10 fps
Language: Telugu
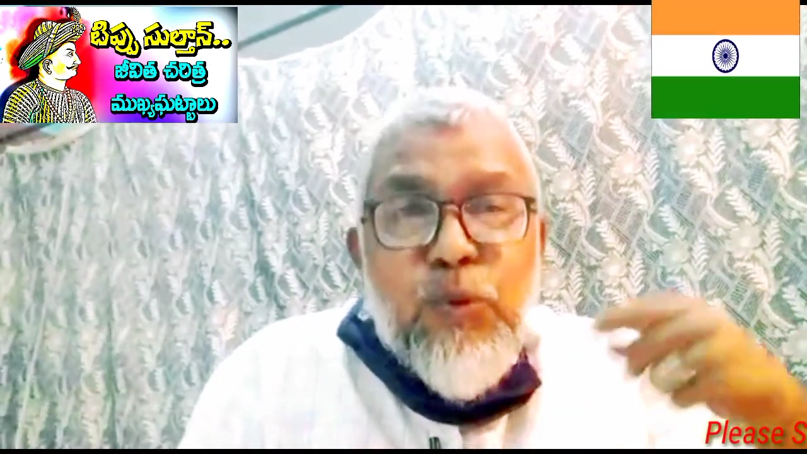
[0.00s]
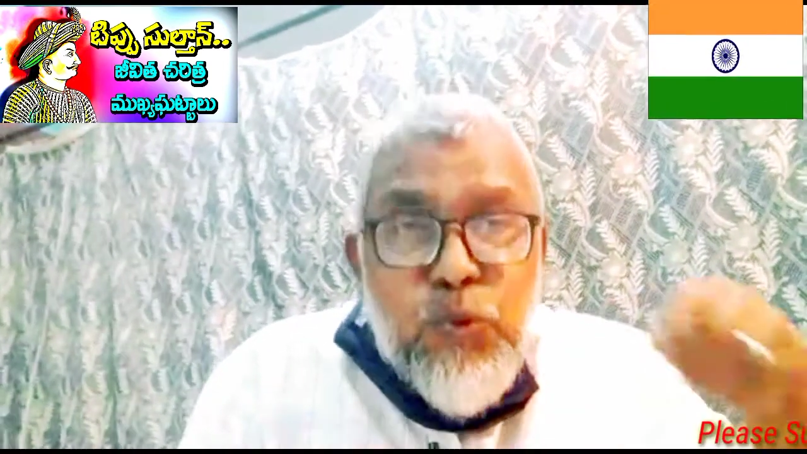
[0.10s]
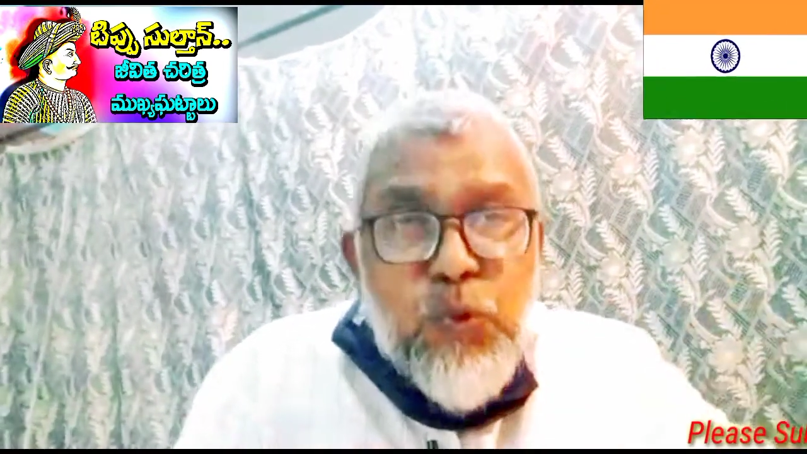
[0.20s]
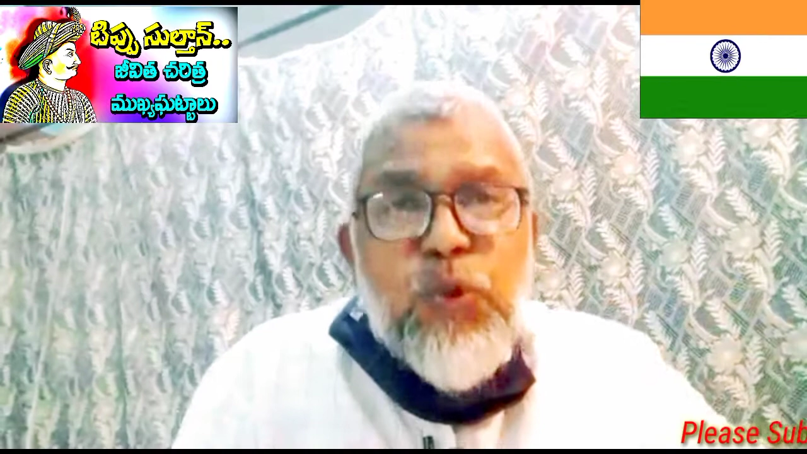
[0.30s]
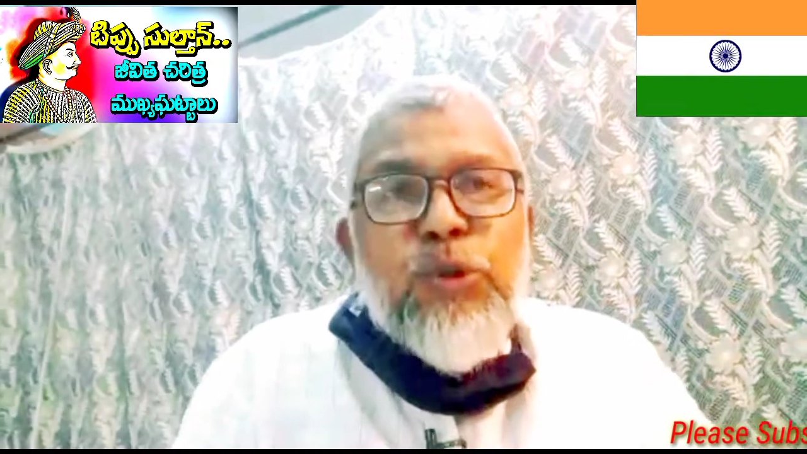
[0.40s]

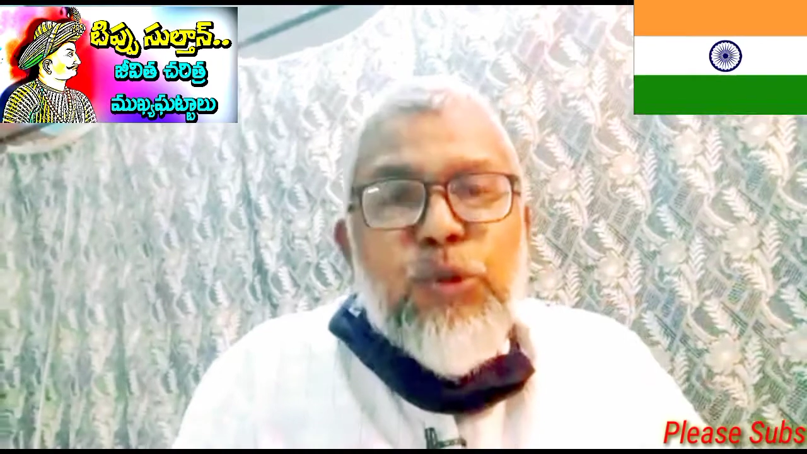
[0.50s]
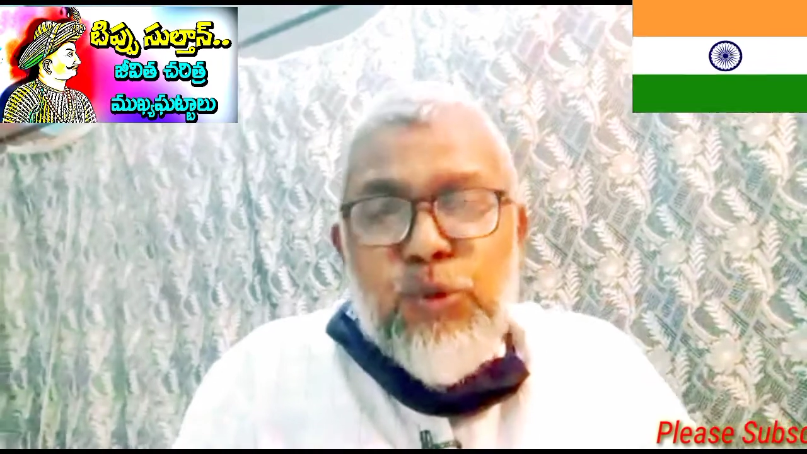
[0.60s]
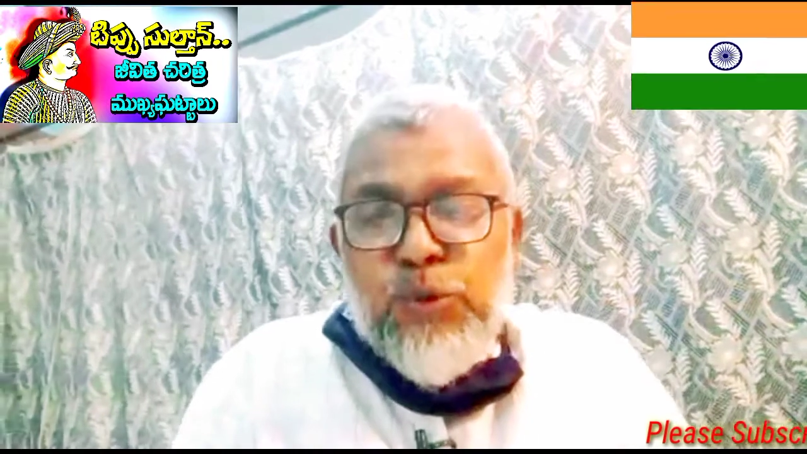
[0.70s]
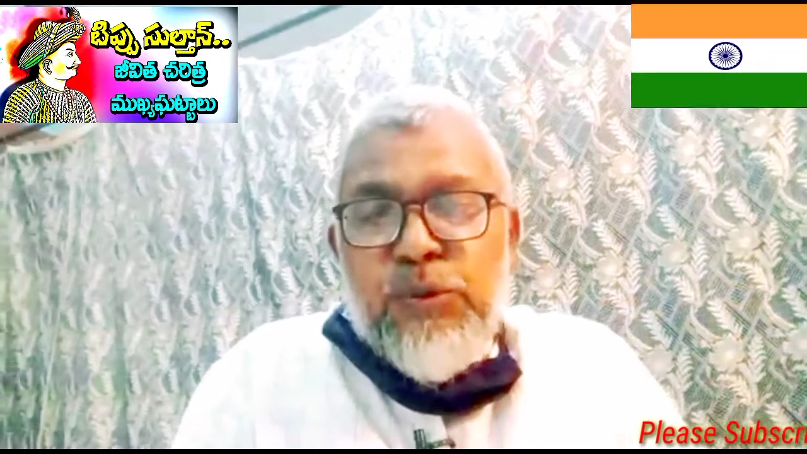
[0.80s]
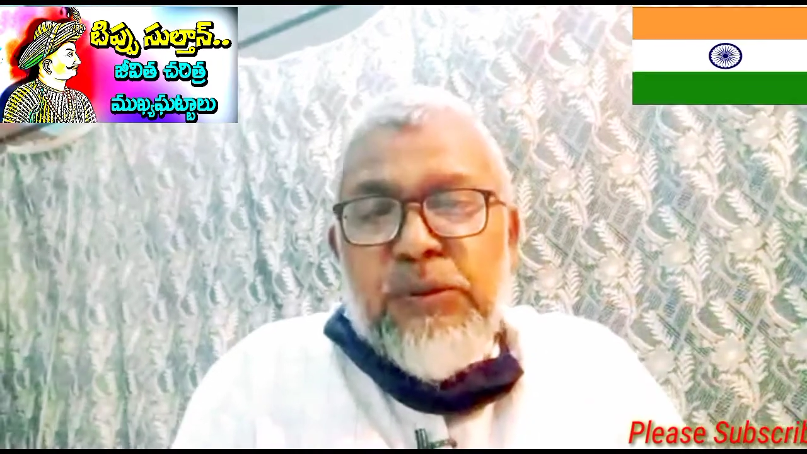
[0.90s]
కూలుతూ
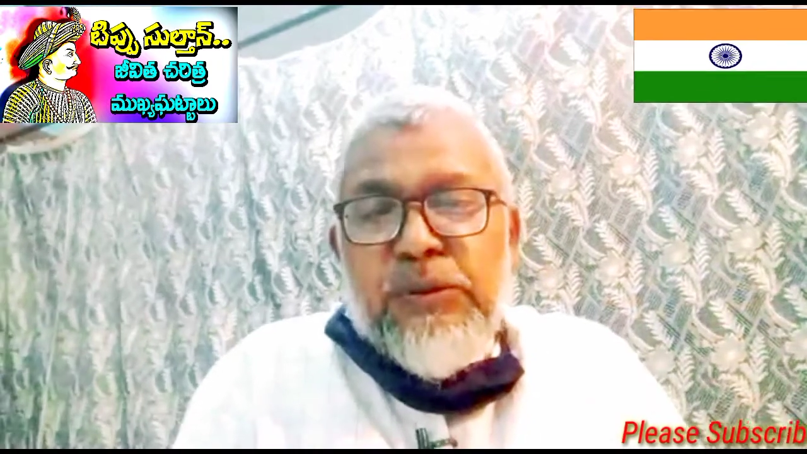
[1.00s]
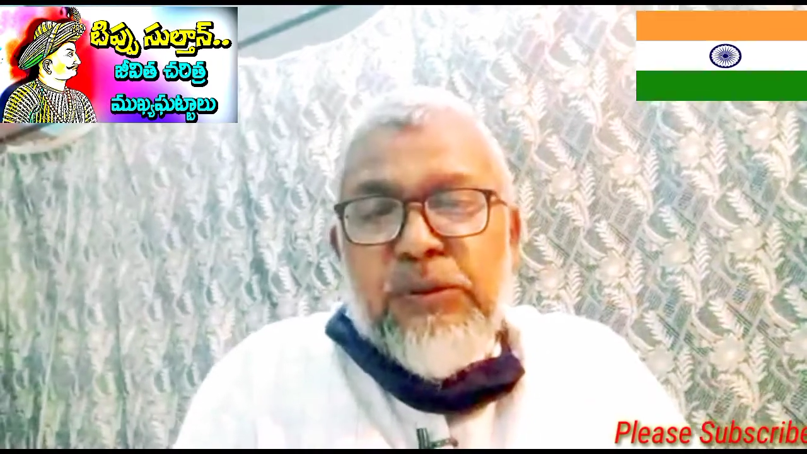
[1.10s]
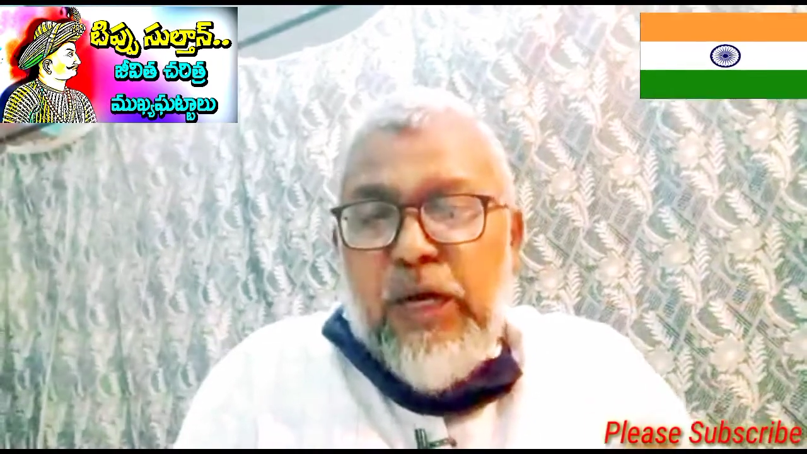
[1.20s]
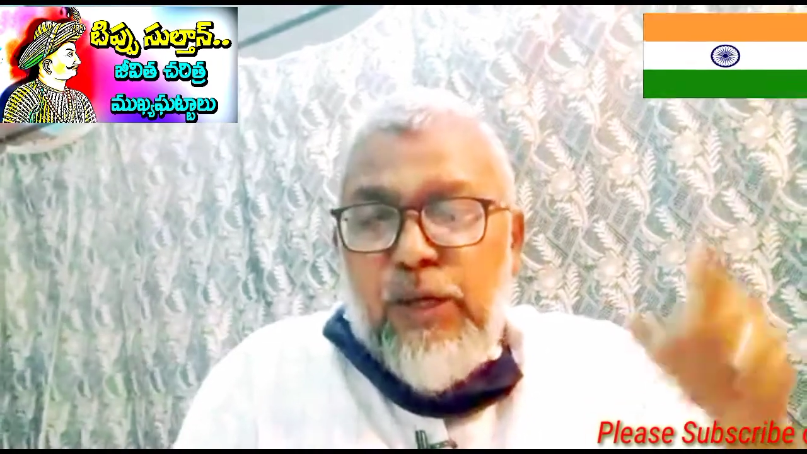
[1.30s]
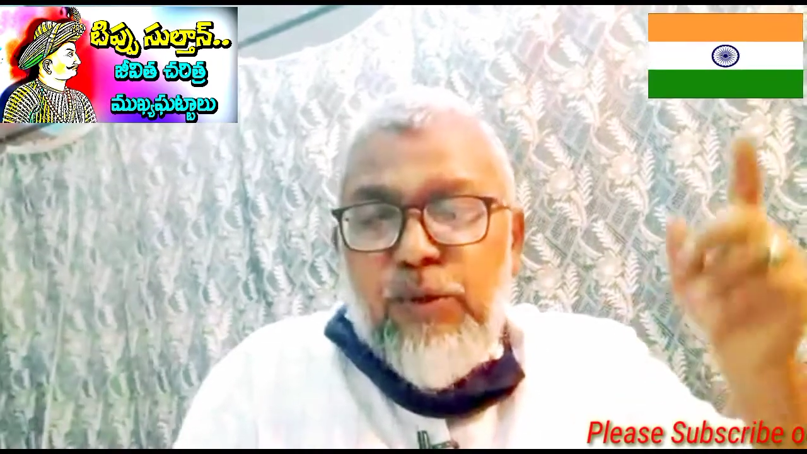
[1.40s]

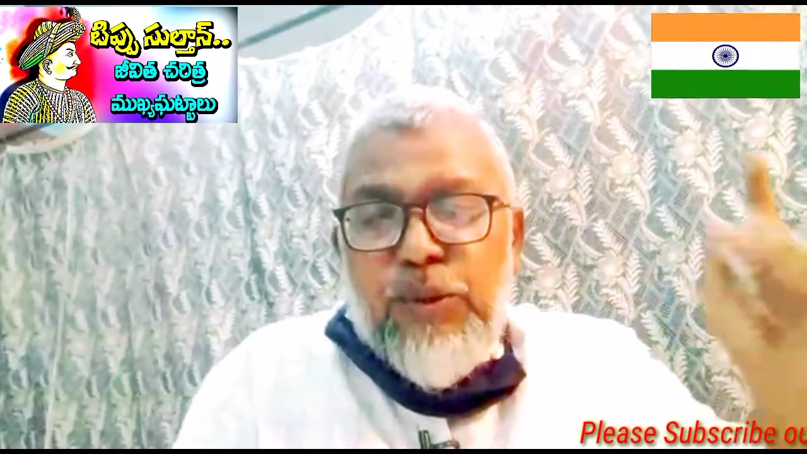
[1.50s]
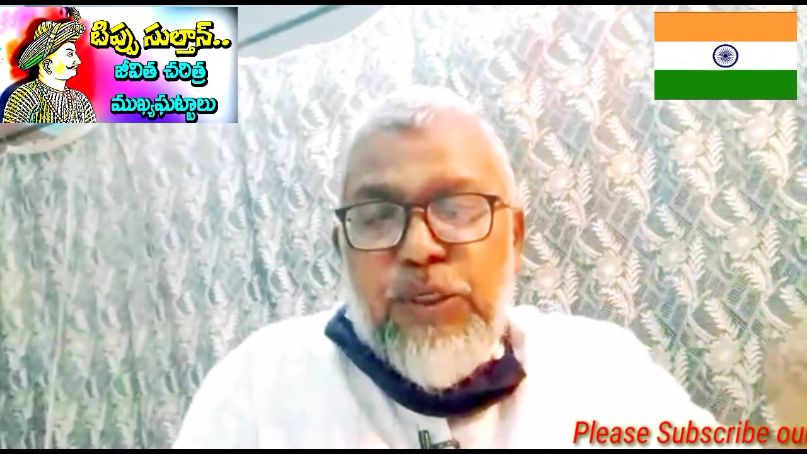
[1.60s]
తాను